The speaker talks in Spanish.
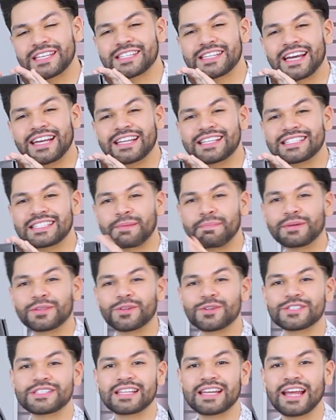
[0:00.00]
Tish Hanley está
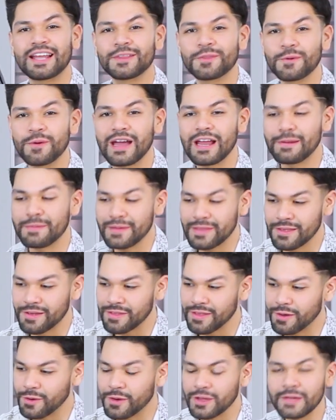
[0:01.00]
patrocinando el
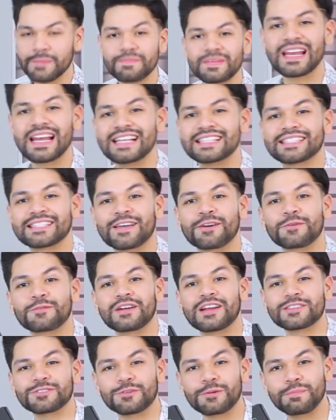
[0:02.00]
video de hoy, les
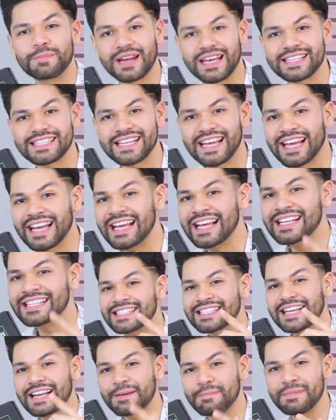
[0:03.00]
tengo una sorpresa.
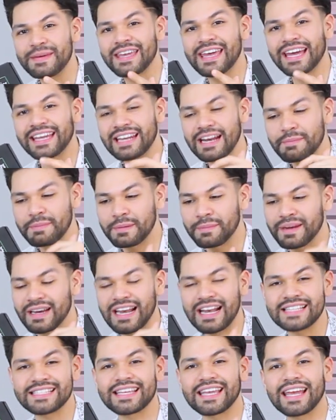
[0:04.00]
Si le pican al
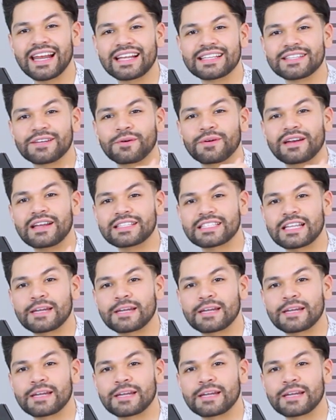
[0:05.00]
primer enlace que les dejo en la